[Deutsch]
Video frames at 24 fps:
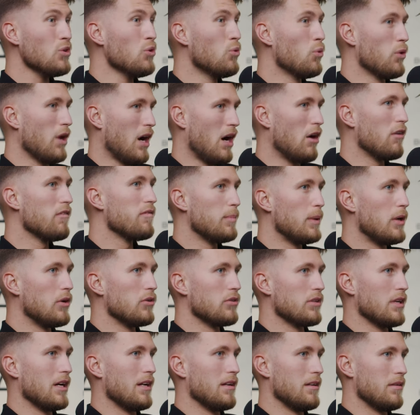Oder
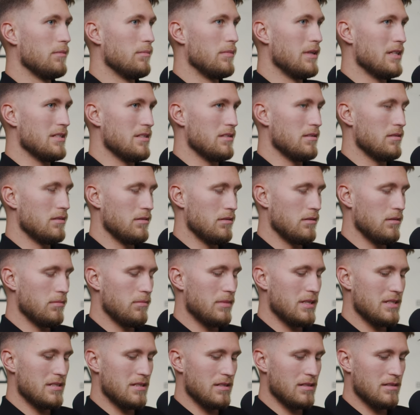aufbauen kann, Be äh,
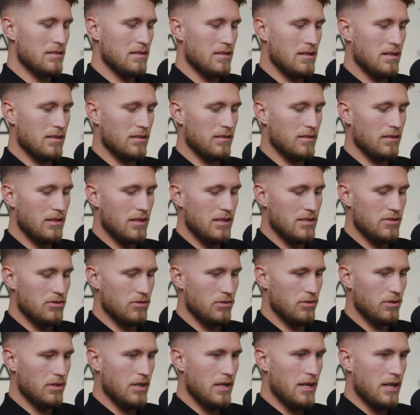besser gesagt. Ne?
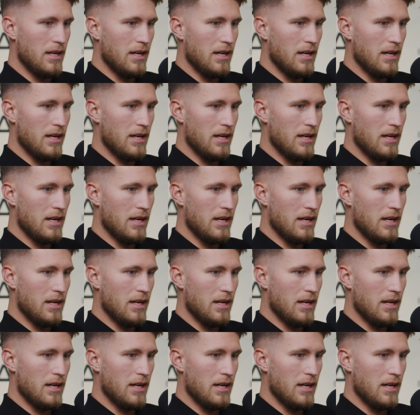Also,